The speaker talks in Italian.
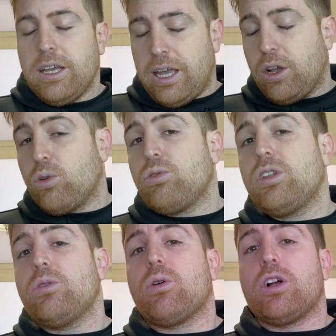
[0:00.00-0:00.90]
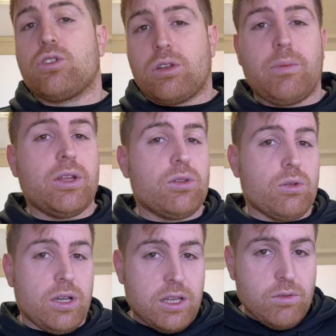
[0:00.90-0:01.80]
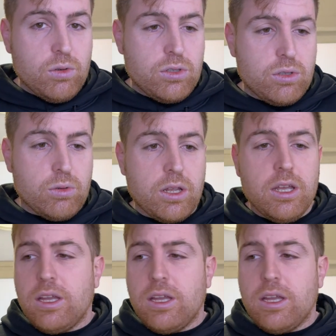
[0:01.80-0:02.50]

è in continuo aggiornamento ed evoluzione